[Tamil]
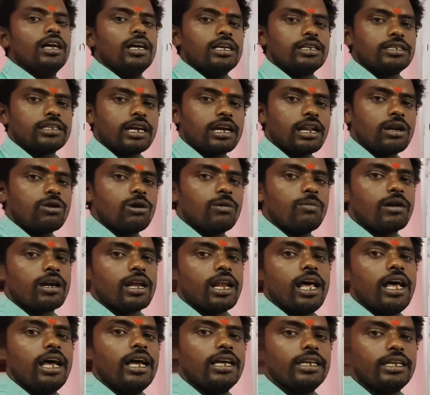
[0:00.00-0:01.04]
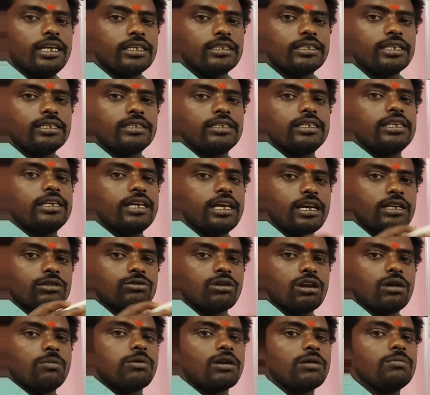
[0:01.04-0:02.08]
சென்ட்ரல் கவர்மெண்டில் எஸ்எஸ்சி என்று
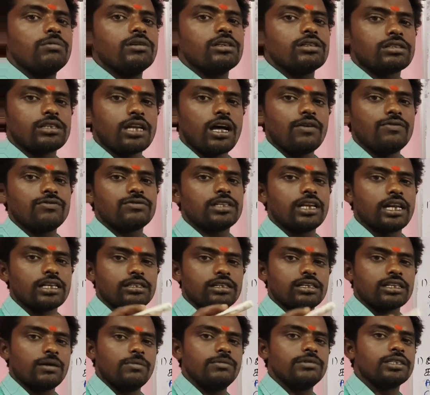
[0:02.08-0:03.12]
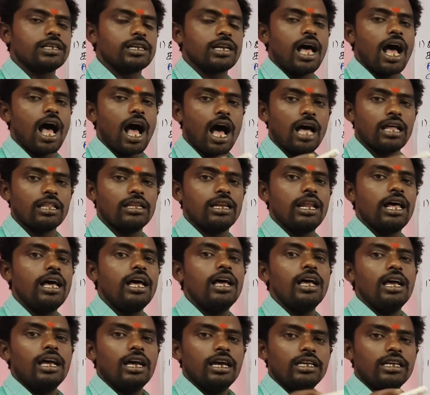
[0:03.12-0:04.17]
சொல்லப்படும் ஸ்டாஃப் செலெக்ஷன் கமிஷன் அதில்
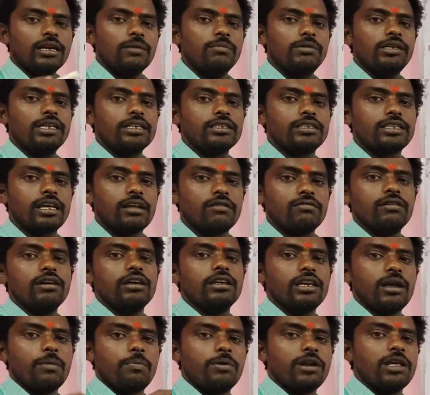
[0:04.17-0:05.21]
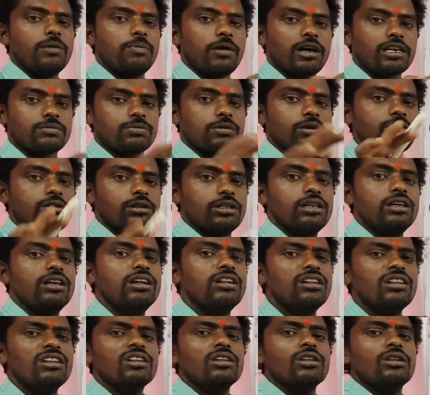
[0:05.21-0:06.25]
எம்டிஎஸ் தேர்வு எப்படி பாஸ் பண்ணுவது
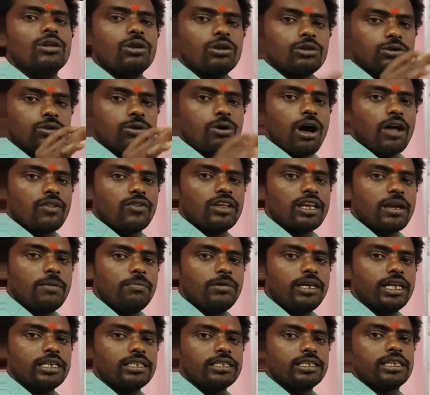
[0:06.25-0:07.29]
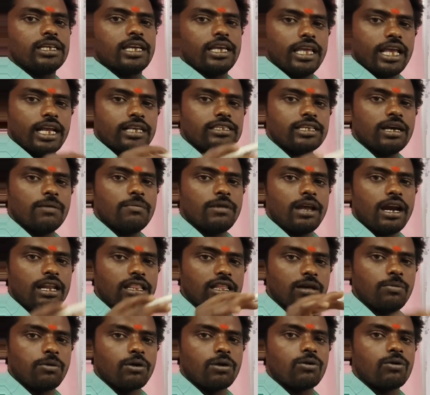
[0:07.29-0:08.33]
ஸோ அந்த எம்டிஎஸ் எக்ஸாம்
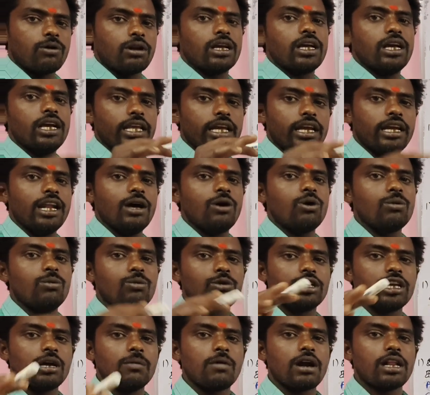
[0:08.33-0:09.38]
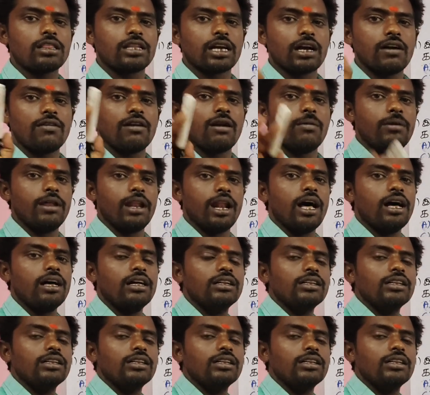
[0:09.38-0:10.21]
எழுத போகிறவங்களுக்கு என்ன ஒரு முக்கியமான தகவல் அப்படின்னா